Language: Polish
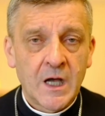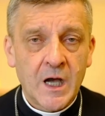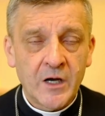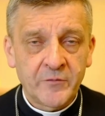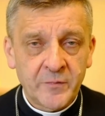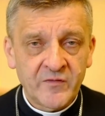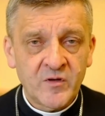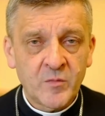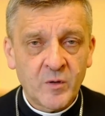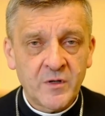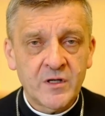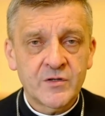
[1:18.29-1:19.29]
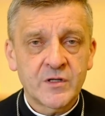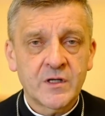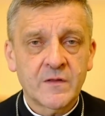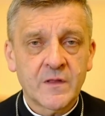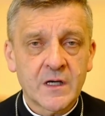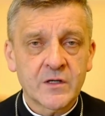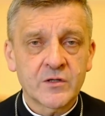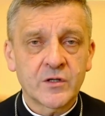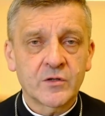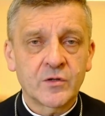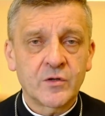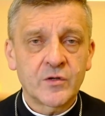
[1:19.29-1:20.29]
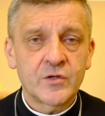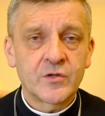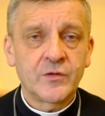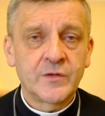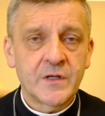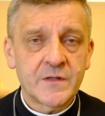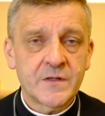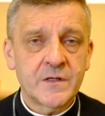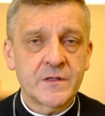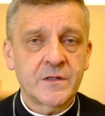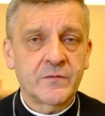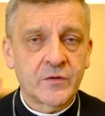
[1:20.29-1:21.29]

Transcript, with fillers: ale w pewnym momencie także dochodzi do decyzji.